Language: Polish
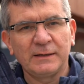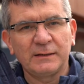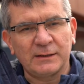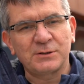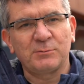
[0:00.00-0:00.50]

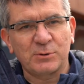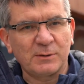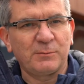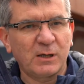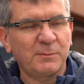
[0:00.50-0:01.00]
Także
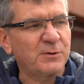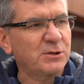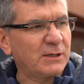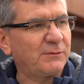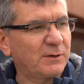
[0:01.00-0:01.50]
można, mogę
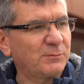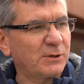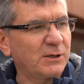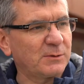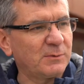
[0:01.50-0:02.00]
powiedzieć, że nawet
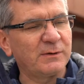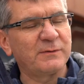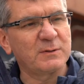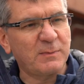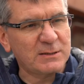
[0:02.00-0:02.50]
musieliśmy
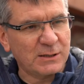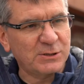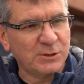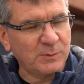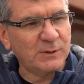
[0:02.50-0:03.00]

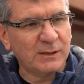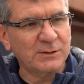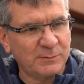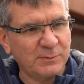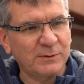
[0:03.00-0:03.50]
wzmacniać siły, tak
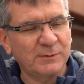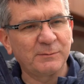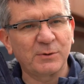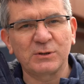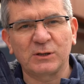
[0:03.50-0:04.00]
żeby
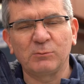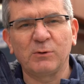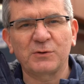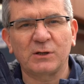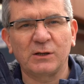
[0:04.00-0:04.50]
można to
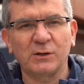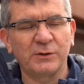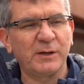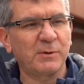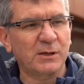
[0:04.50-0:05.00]
było wczoraj
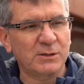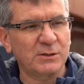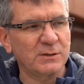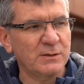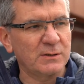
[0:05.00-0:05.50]
odebrać
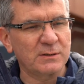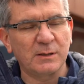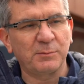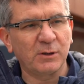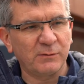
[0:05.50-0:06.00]
i, i
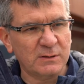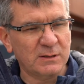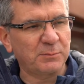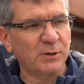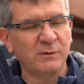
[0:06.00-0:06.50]
zdeponować,
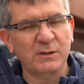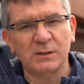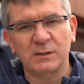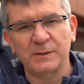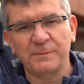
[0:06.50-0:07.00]

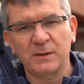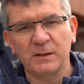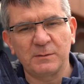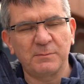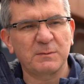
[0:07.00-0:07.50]
zdeponować y,
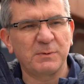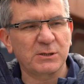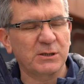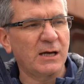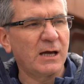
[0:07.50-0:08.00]
y,
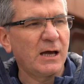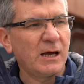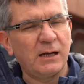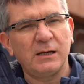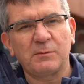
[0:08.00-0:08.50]
bezpiecznie.
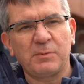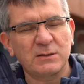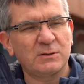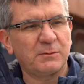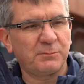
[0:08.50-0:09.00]
Ale jak
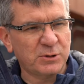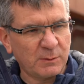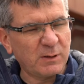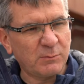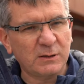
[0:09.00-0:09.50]
bardzo
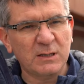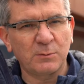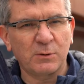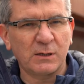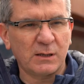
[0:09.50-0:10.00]
potrzebna była ta
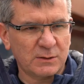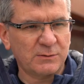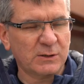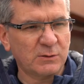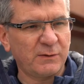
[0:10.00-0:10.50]
zbiórka,
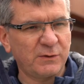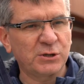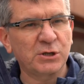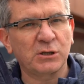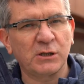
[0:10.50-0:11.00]
świadczą nawet
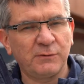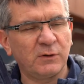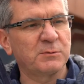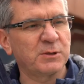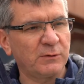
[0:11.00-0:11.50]
dzisiejsze
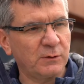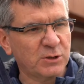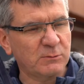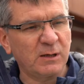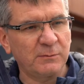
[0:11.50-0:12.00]
telefony. Przed chwilą
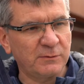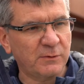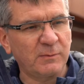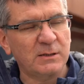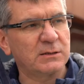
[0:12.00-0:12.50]
otrzymałem
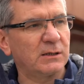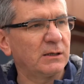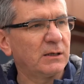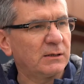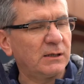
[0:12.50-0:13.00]
informację,
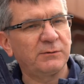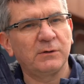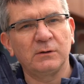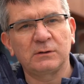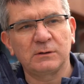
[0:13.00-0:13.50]

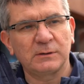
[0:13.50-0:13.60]
telefon od